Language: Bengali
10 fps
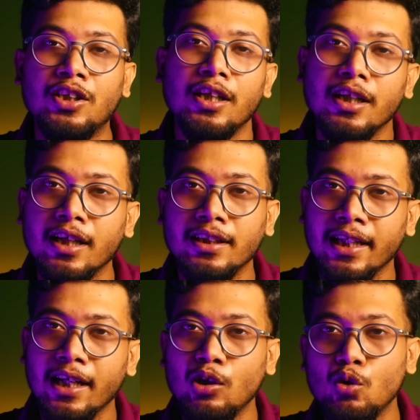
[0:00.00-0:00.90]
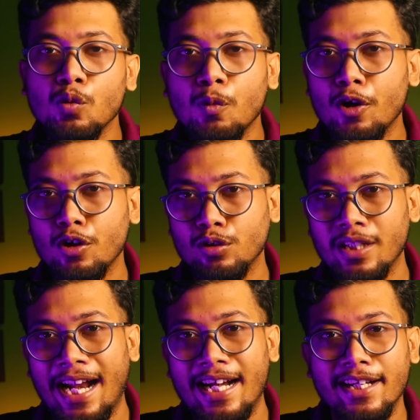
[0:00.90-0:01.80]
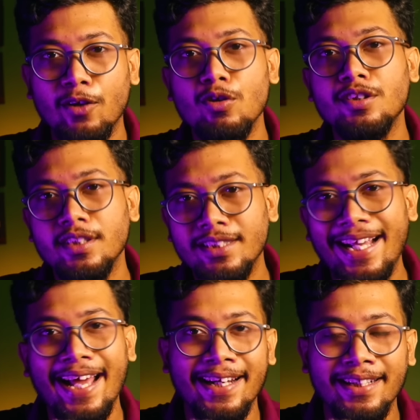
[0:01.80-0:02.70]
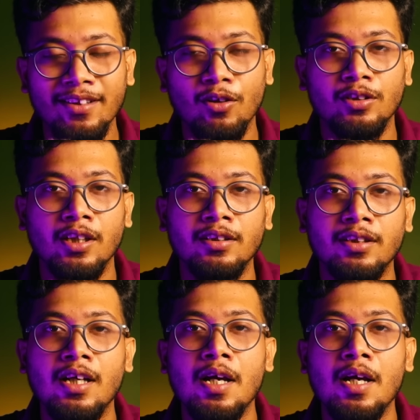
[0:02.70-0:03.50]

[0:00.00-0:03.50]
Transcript: শঙ্কর তাকে টু পয়েন্ট ওতে অ্যান্টাগনিস্টের যে ক্যারেক্টার অর্থাৎ